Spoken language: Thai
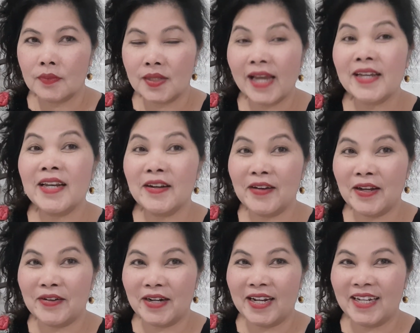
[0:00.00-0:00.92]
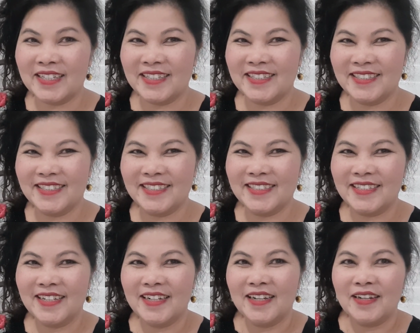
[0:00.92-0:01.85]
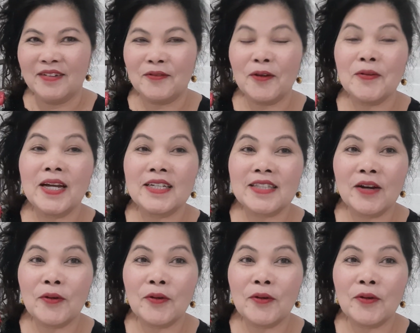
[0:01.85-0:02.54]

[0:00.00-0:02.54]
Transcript: ใจ่า้เงนแล้วๆนะ เราเรื่องต